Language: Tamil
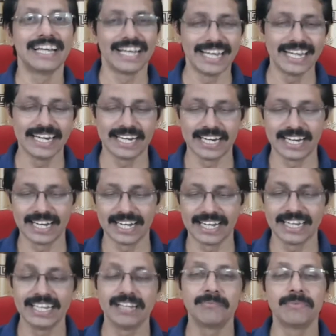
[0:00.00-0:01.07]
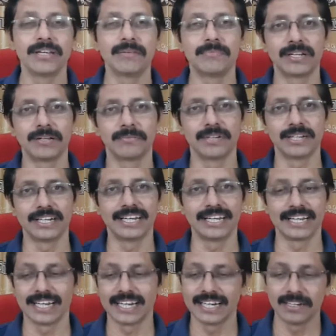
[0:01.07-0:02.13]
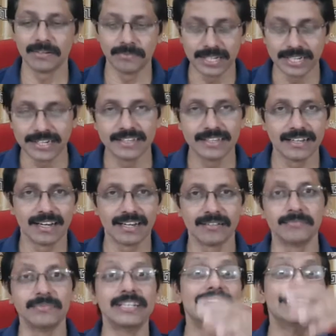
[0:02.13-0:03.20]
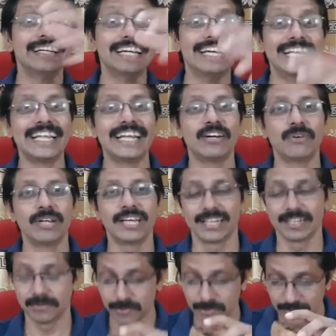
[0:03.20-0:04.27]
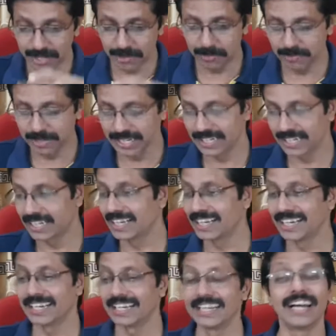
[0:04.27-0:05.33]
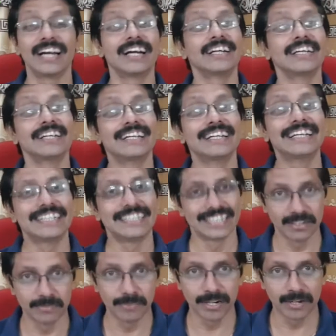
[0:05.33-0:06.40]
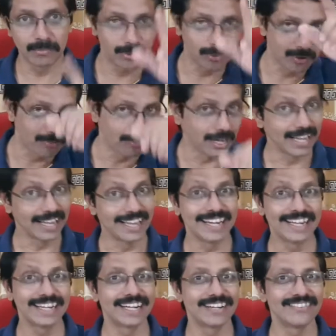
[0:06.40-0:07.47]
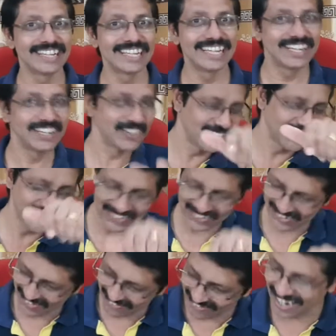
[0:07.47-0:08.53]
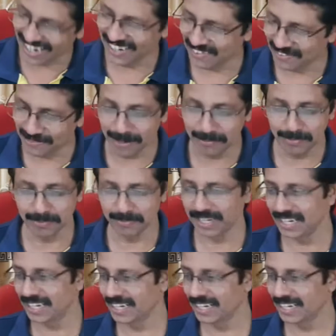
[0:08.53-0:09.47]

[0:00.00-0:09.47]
ஏனெண்டா இந்த மேற்பரப்புகளில் நாங்கள் இப்படி இருந்தாலும் இதனுடைய புவியப்பு மையத்தை நாங்கள் செட் பண்ண போகிறோம் அதுதான் எங்களோட வேலை ஓ வாங்க பார்ப்போமா